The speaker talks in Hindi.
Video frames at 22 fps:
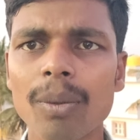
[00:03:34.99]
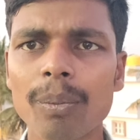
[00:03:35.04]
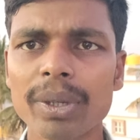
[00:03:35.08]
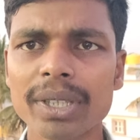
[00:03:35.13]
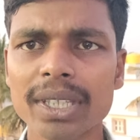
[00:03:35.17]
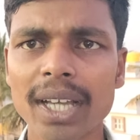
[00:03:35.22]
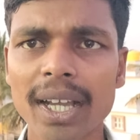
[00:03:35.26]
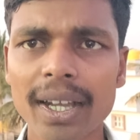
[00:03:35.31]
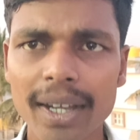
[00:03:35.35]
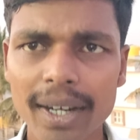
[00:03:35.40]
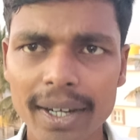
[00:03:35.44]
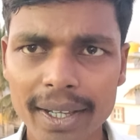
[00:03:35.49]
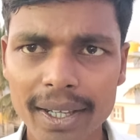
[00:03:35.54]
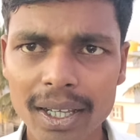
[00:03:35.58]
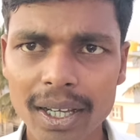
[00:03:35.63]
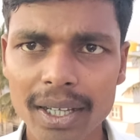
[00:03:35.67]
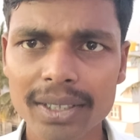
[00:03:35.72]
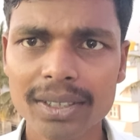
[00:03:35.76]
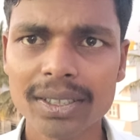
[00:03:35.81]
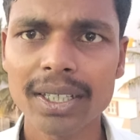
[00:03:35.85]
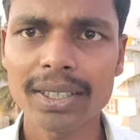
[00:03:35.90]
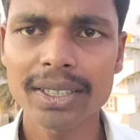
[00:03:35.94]
पता करके
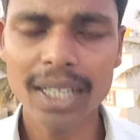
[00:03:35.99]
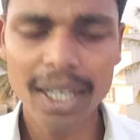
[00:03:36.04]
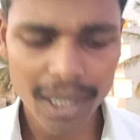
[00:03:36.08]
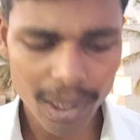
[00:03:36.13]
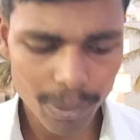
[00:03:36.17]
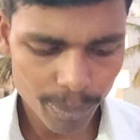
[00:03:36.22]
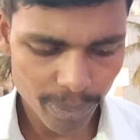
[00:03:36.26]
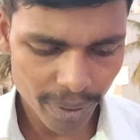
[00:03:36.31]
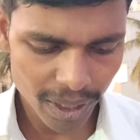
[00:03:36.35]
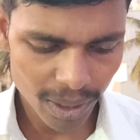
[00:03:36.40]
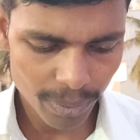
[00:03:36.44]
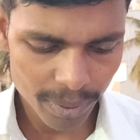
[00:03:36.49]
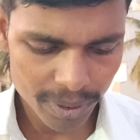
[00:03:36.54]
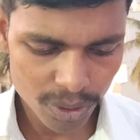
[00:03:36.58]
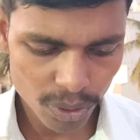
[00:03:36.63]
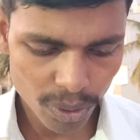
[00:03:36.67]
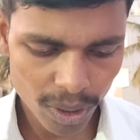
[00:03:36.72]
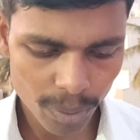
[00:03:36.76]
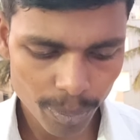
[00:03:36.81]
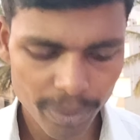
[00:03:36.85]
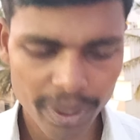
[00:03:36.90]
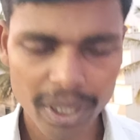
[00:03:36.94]
इससे अच्छा कंपनी भी
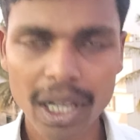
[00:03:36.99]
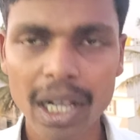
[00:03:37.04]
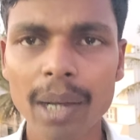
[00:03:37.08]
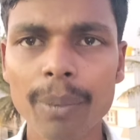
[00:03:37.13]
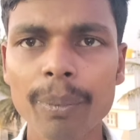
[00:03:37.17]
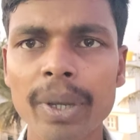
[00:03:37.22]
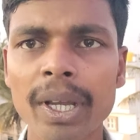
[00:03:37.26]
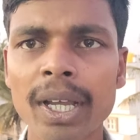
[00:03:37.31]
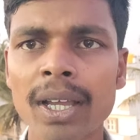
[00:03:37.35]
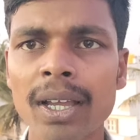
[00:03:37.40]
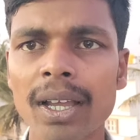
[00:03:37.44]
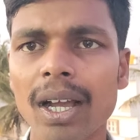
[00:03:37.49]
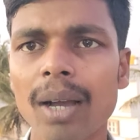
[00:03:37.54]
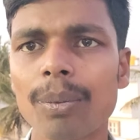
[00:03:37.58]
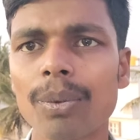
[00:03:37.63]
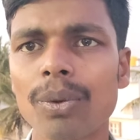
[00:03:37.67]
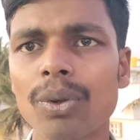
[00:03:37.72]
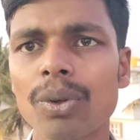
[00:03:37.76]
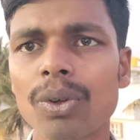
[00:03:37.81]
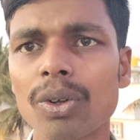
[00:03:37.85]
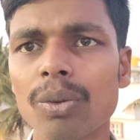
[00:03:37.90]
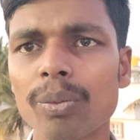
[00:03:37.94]
जो कंपनी का मैं
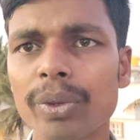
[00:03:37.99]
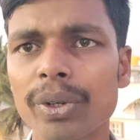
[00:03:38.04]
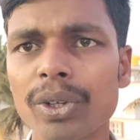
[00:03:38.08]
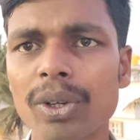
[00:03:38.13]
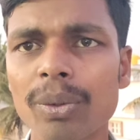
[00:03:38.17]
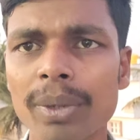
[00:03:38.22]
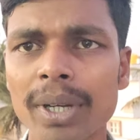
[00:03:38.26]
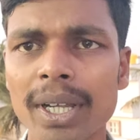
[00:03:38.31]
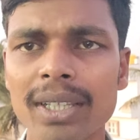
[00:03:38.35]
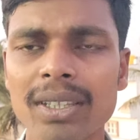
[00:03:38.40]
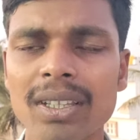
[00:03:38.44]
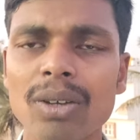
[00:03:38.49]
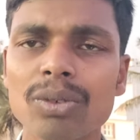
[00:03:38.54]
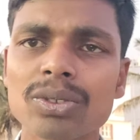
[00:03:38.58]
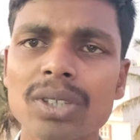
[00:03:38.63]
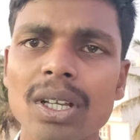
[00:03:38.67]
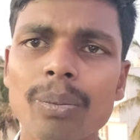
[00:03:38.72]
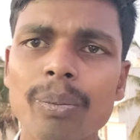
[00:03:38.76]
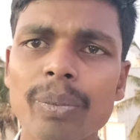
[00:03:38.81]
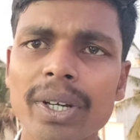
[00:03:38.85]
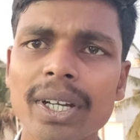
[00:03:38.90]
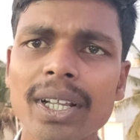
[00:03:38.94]
आप लोगों को वीडियो बनाता हूँ
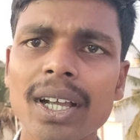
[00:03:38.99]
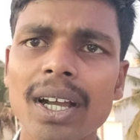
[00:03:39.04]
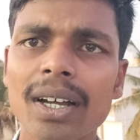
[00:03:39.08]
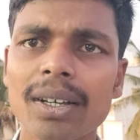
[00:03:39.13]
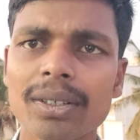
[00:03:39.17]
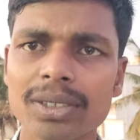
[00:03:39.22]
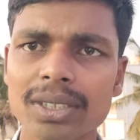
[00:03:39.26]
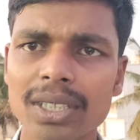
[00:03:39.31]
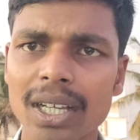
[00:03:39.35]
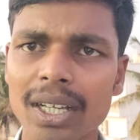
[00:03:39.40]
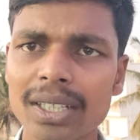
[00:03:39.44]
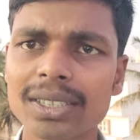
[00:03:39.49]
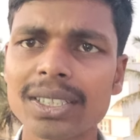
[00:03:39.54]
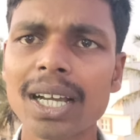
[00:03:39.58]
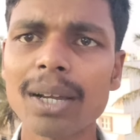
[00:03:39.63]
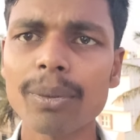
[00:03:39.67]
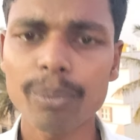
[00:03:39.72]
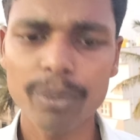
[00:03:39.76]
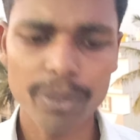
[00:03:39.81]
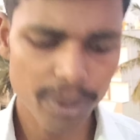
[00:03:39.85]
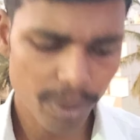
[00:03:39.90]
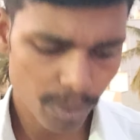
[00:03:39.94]
उस कंपनी का से
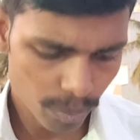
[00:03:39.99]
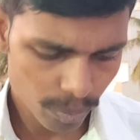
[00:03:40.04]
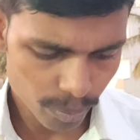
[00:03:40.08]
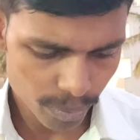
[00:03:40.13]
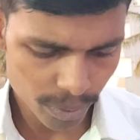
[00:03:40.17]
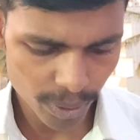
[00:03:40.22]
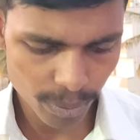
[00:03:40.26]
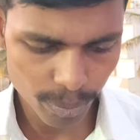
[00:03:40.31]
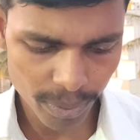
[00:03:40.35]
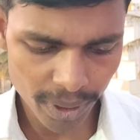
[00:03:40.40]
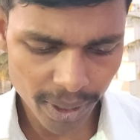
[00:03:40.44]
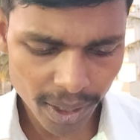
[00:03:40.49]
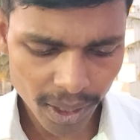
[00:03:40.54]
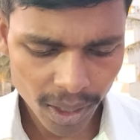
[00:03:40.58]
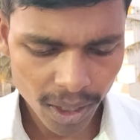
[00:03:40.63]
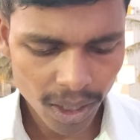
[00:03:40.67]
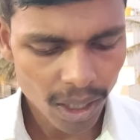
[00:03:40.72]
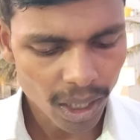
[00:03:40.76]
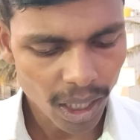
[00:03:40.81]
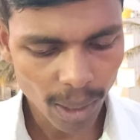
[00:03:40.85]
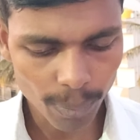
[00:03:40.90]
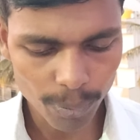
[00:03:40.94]
अच्छा भी
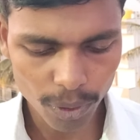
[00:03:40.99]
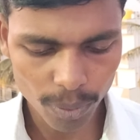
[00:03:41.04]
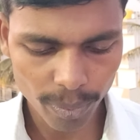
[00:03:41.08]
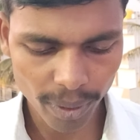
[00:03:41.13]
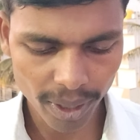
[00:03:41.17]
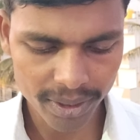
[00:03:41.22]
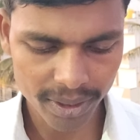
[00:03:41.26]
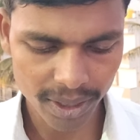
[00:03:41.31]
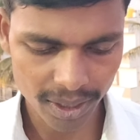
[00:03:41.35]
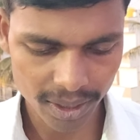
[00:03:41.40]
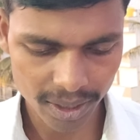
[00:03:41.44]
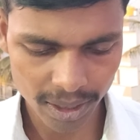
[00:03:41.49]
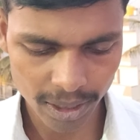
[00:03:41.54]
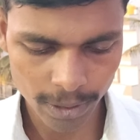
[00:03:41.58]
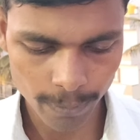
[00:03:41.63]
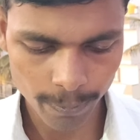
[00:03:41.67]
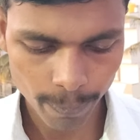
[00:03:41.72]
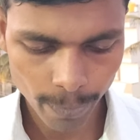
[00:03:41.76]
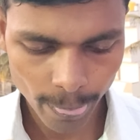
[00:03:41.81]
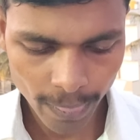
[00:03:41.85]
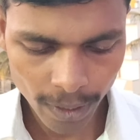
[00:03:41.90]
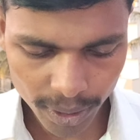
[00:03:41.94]
आप लोग पा सकते हैं